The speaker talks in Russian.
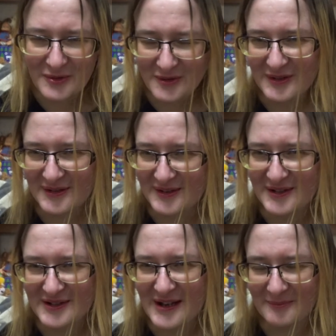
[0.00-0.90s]
ну, когда ты
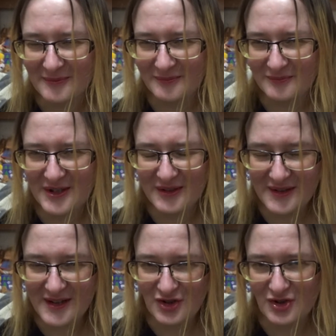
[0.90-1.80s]
сам
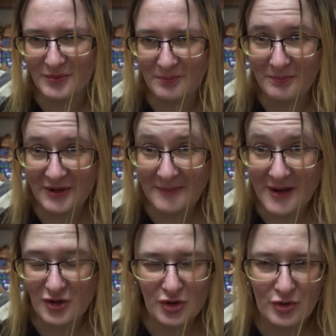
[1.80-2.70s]
делаешь и понимаешь,